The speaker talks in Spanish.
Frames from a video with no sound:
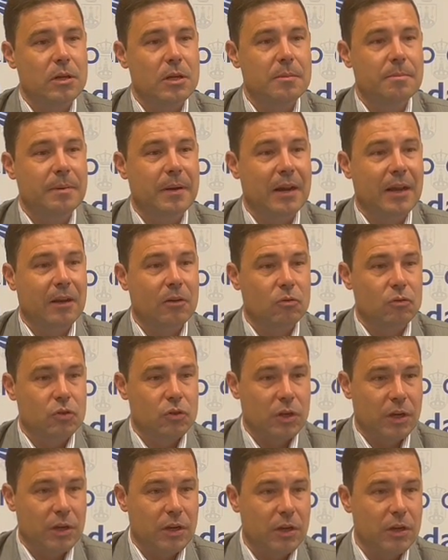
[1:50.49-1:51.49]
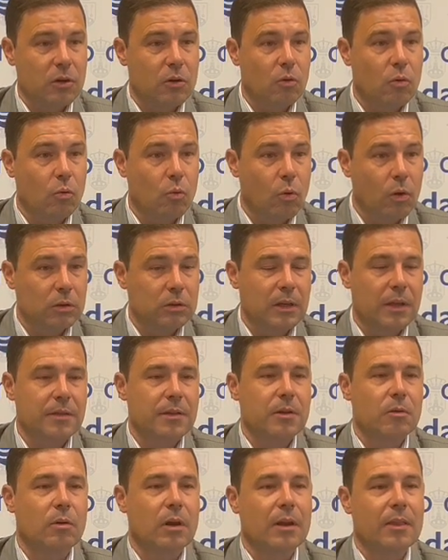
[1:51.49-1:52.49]
y para conseguir cuotas
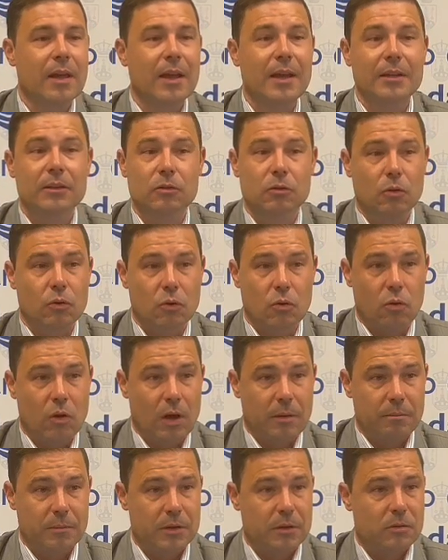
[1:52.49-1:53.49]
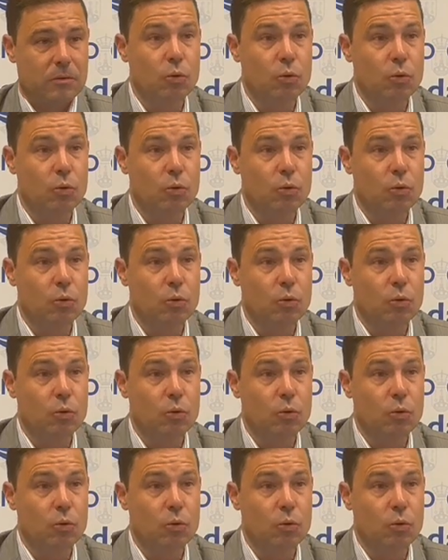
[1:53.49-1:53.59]
de igualdad en todos los ámbitos.